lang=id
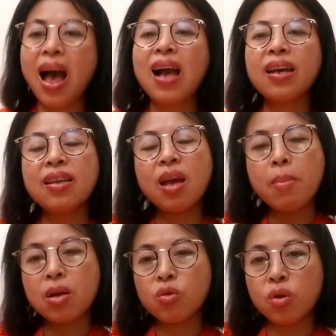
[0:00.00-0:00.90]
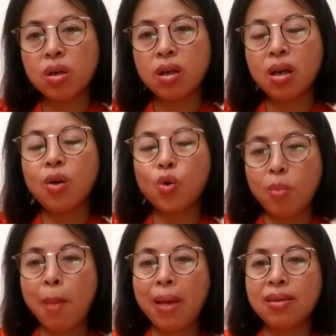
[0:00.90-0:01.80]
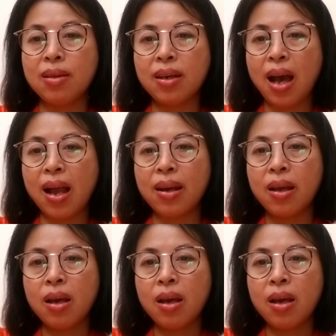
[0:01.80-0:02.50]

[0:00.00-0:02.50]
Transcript: akhirnya masuk ke rumah majikan